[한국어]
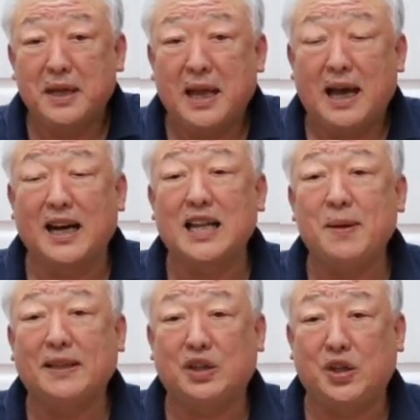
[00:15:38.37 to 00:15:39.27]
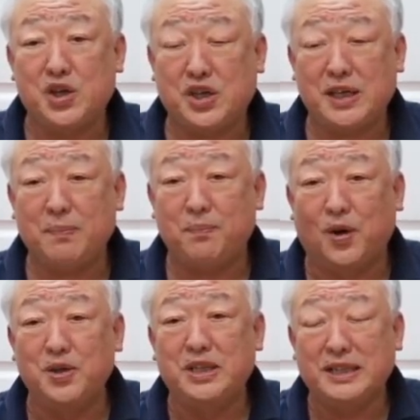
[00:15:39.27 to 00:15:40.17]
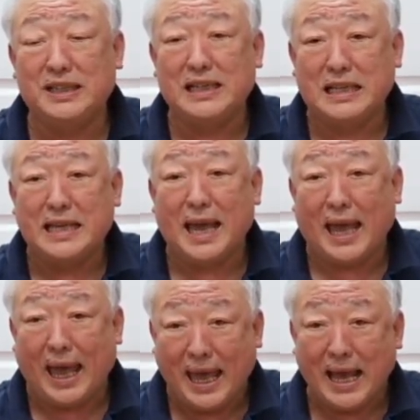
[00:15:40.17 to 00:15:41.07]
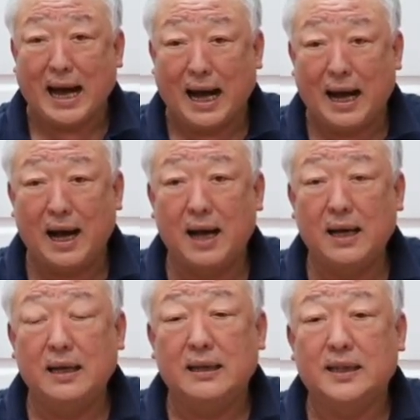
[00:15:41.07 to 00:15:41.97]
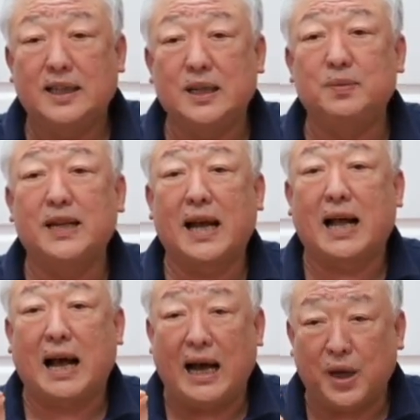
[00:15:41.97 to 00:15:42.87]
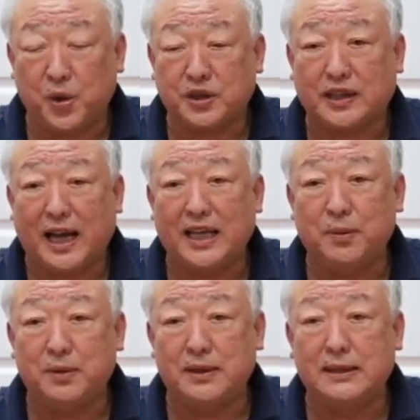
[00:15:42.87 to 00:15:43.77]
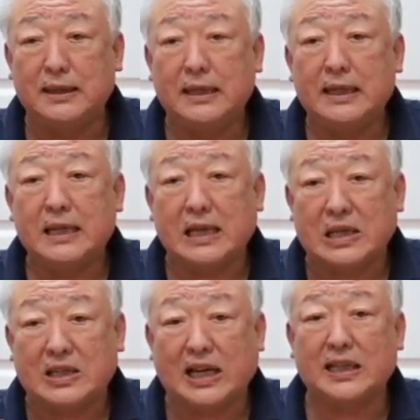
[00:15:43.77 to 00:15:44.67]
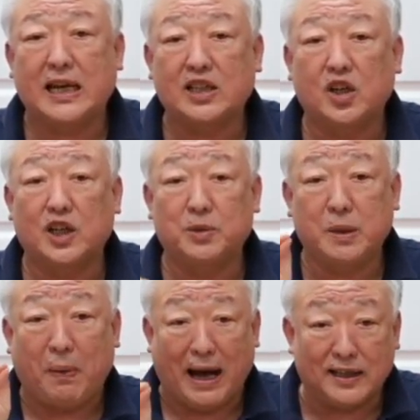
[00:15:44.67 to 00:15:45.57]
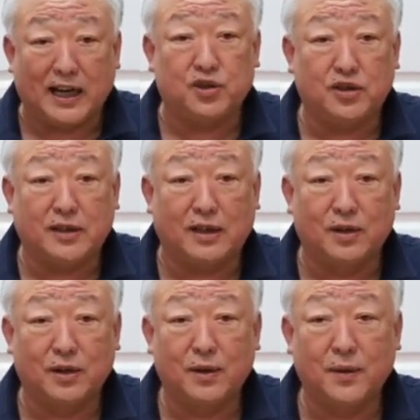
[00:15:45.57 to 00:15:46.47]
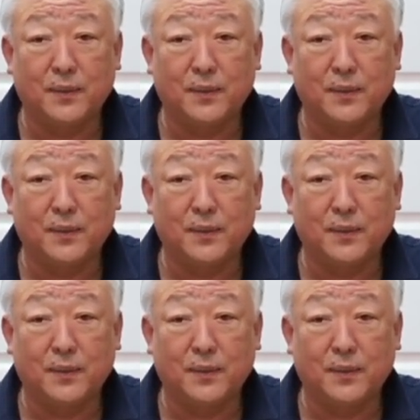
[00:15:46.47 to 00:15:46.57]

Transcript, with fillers: 하나님의 뜻이 뭔지를 이해해야 그분의 카이로스 타임을 찾아내서 여러분이 반응할 수 있다는 거예요.